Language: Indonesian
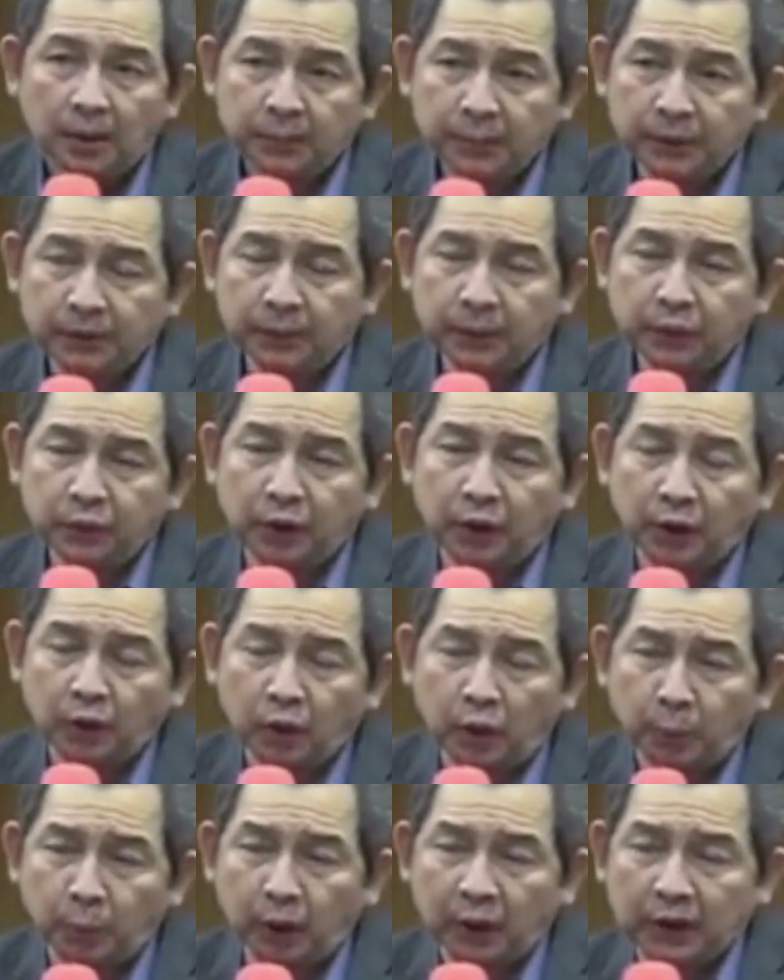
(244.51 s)
Persembahan juga,
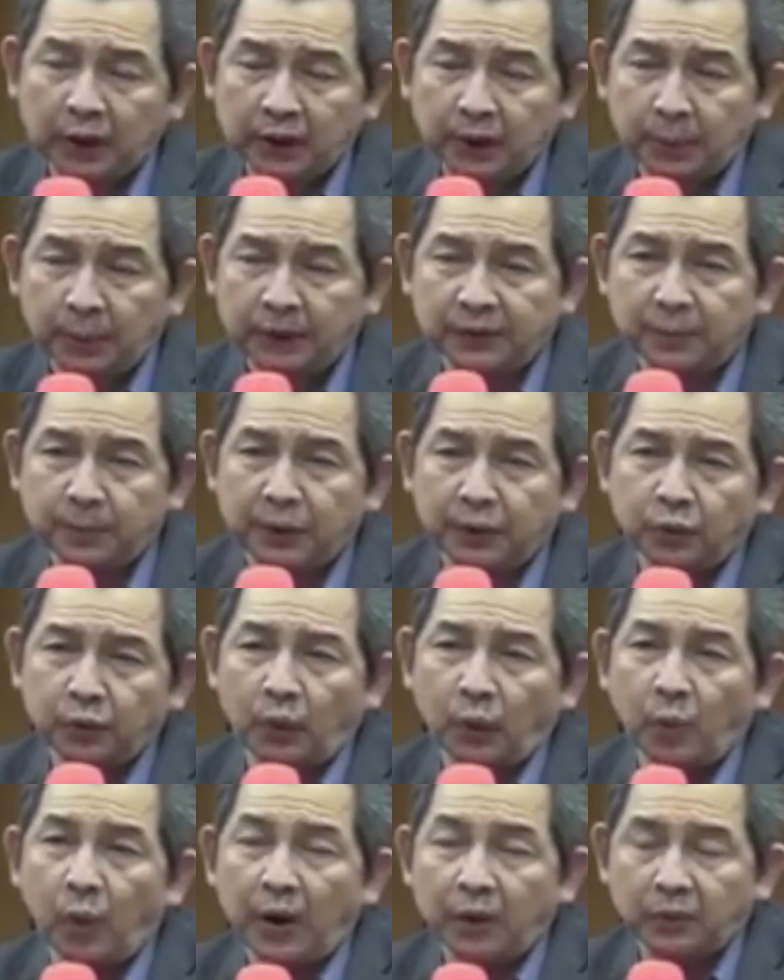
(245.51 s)
juga bukan hanya persembahan
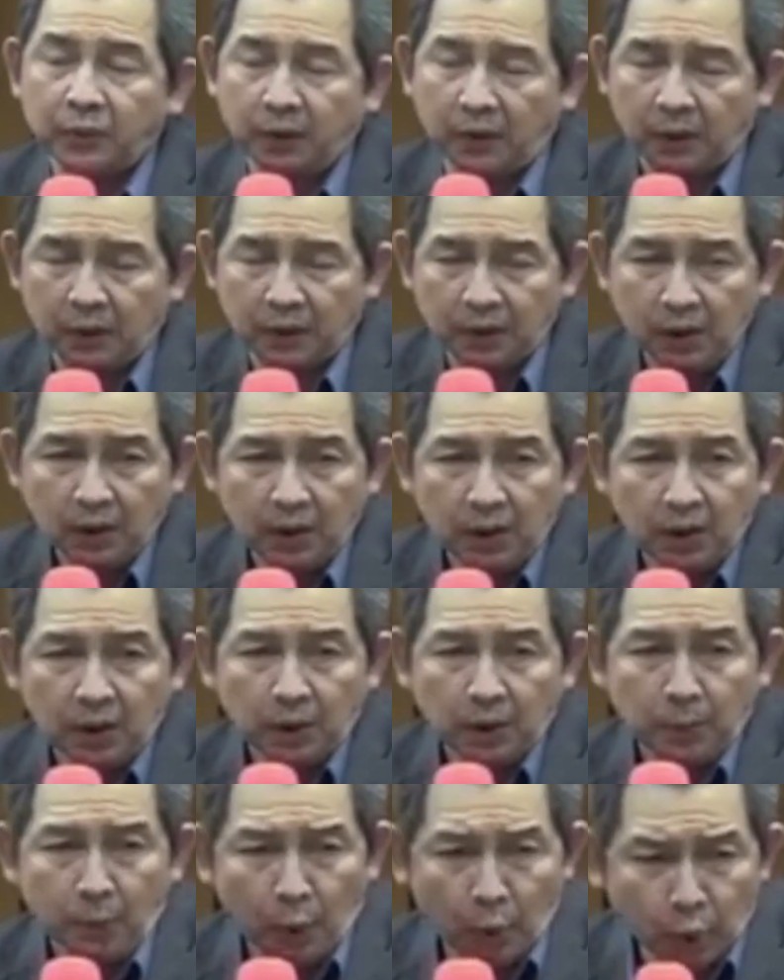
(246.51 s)
sudah uang saudara.
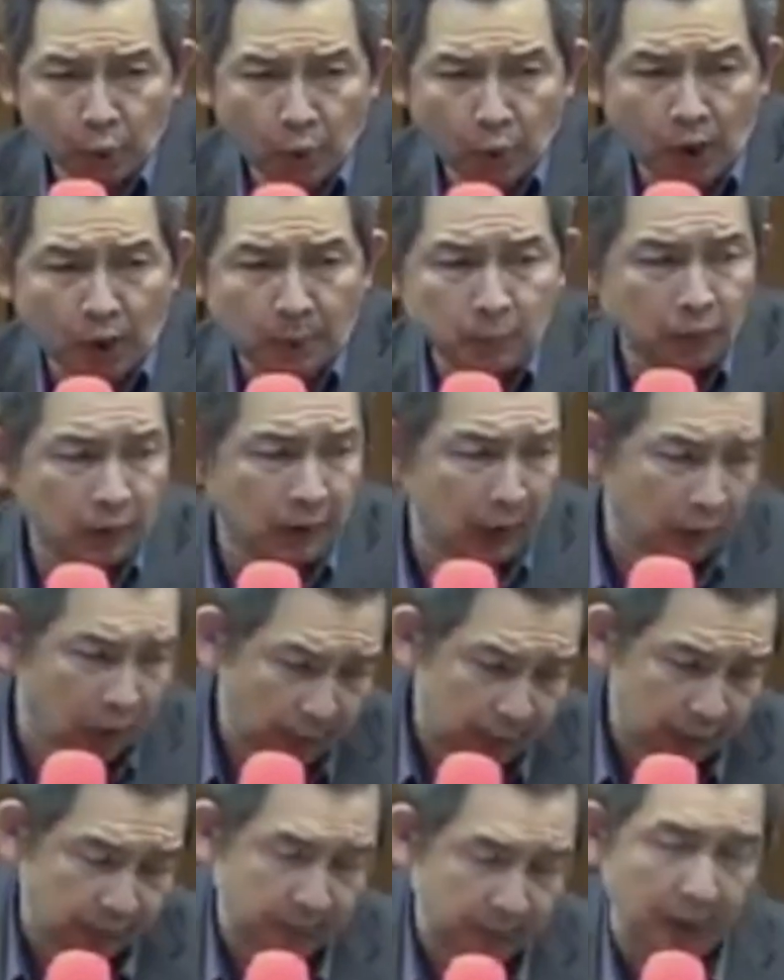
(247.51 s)
Pokok doa
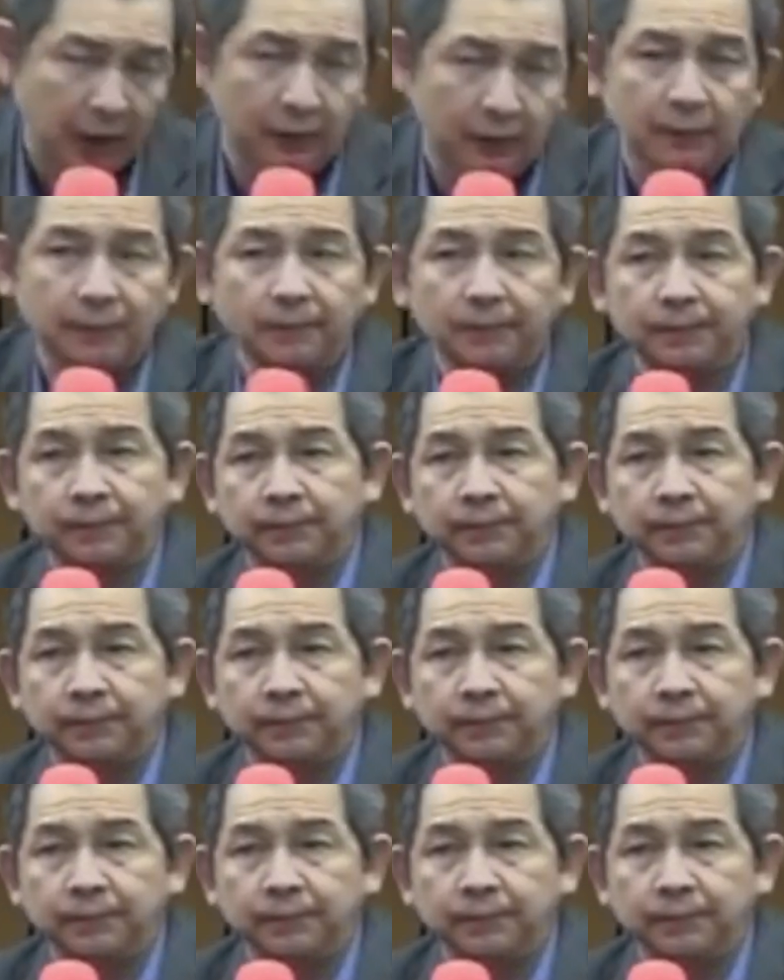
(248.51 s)
taruh di persembahan.